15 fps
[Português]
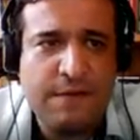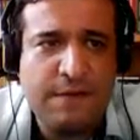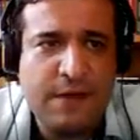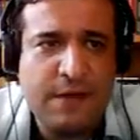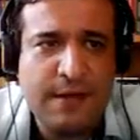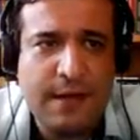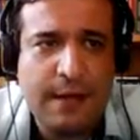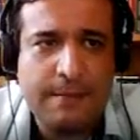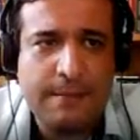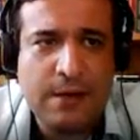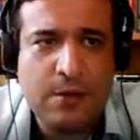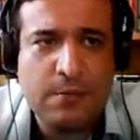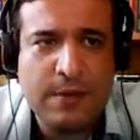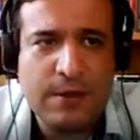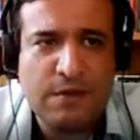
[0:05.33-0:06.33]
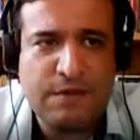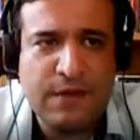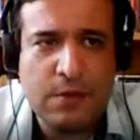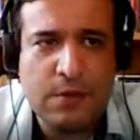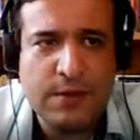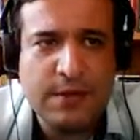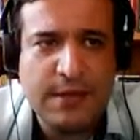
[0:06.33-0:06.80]
deveria ter aberto uma nova
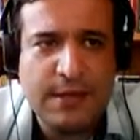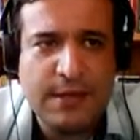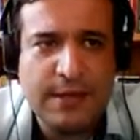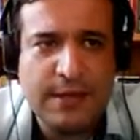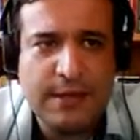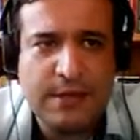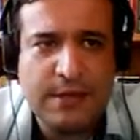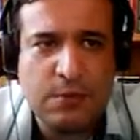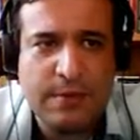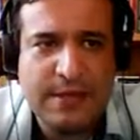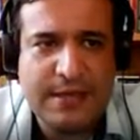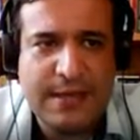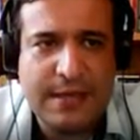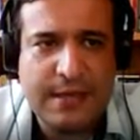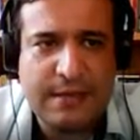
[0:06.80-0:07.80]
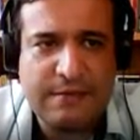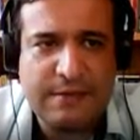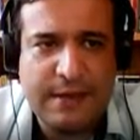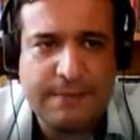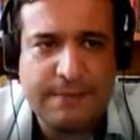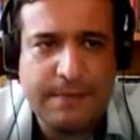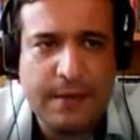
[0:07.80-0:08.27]
lousa aqui antes de começar a
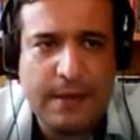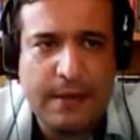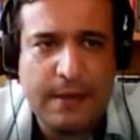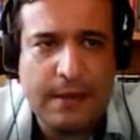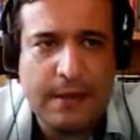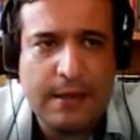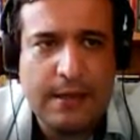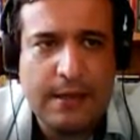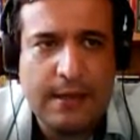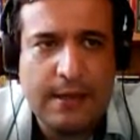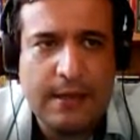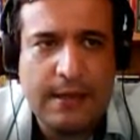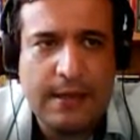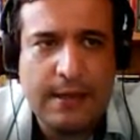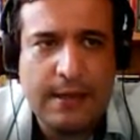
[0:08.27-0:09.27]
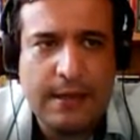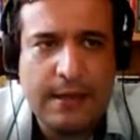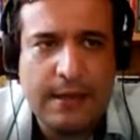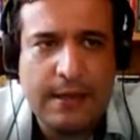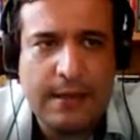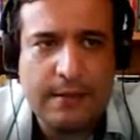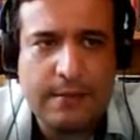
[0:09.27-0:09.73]
gravar. É...
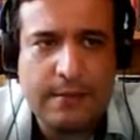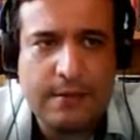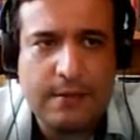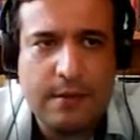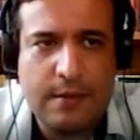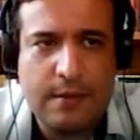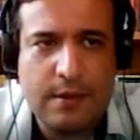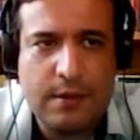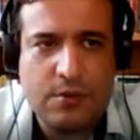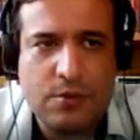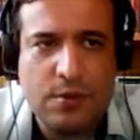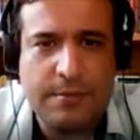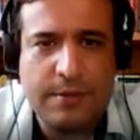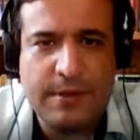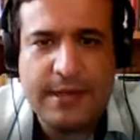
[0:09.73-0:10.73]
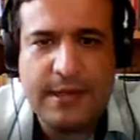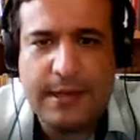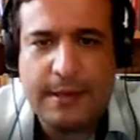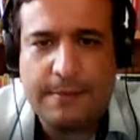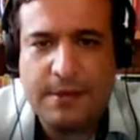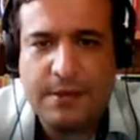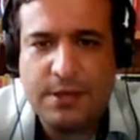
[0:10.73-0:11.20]
Deixa eu abrir aqui
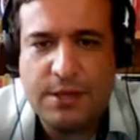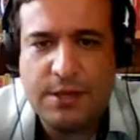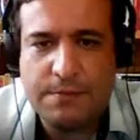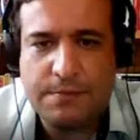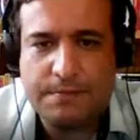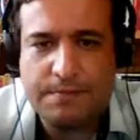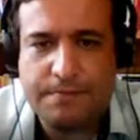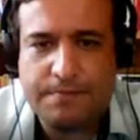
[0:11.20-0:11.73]
rapidinho.